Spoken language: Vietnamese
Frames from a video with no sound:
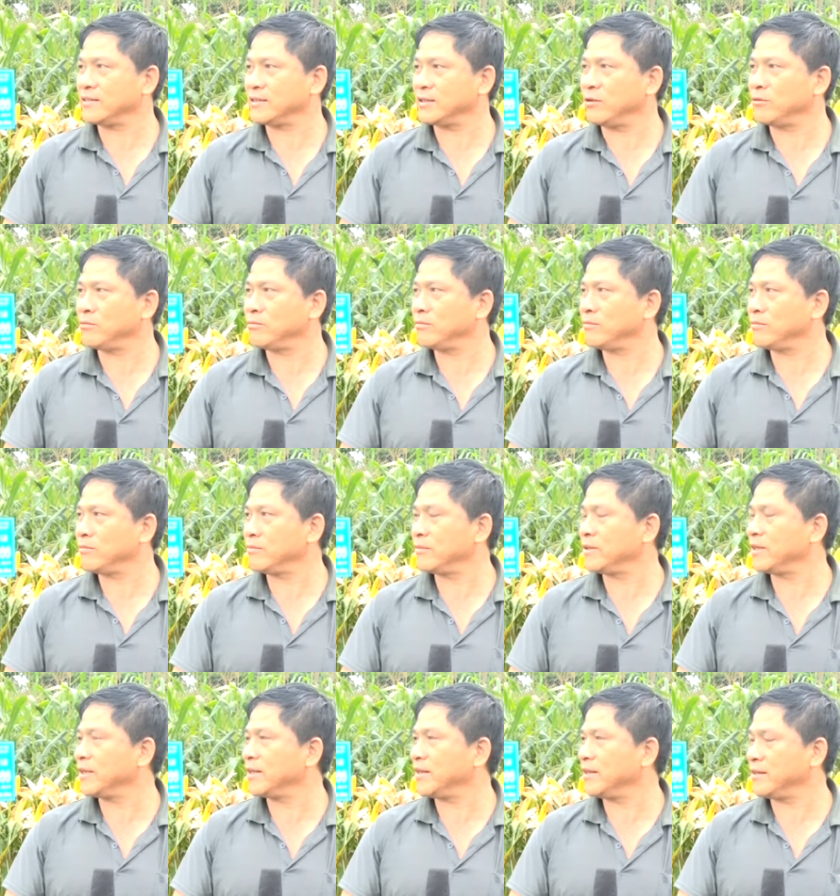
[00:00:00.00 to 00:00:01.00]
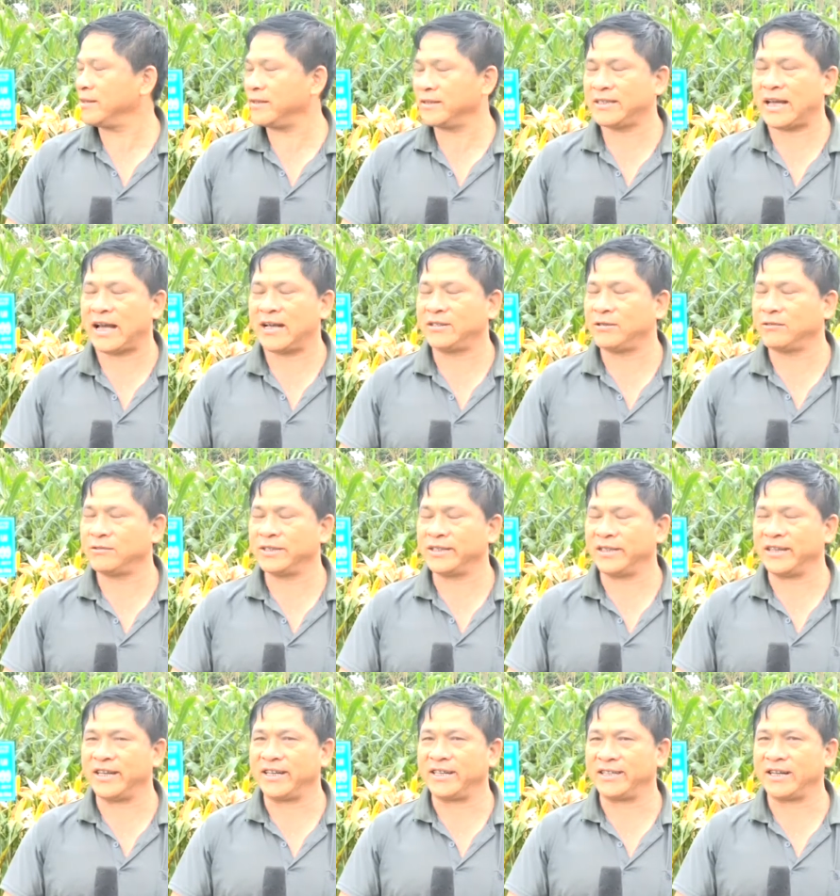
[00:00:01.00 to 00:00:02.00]
giống ờ, ra giống
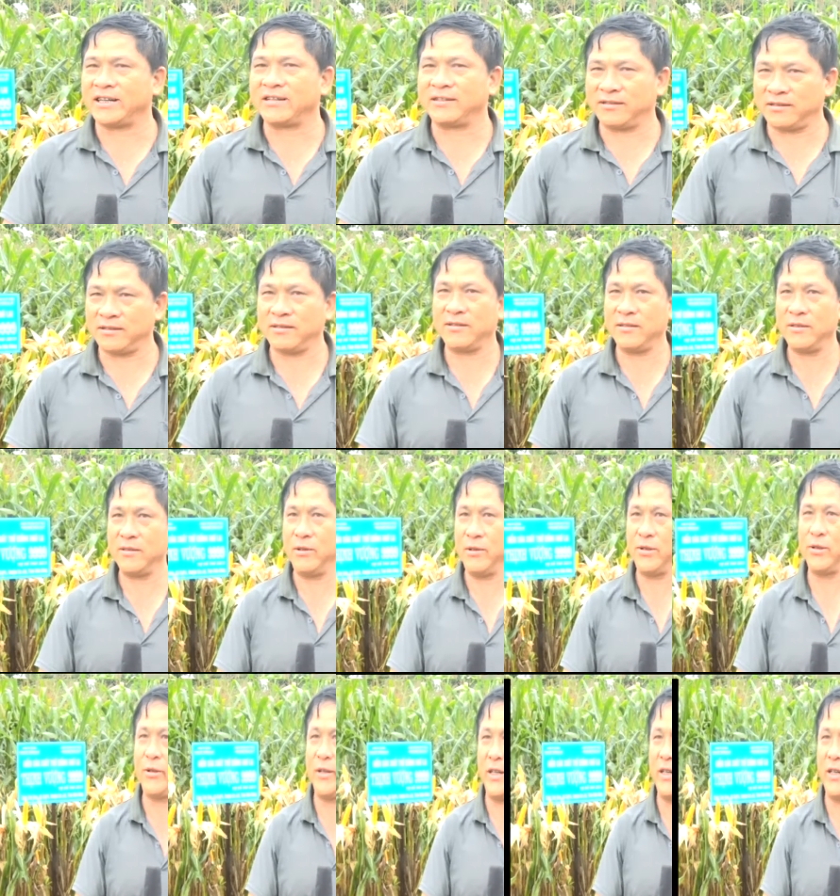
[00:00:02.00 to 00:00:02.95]
đợt này chắc nổi trội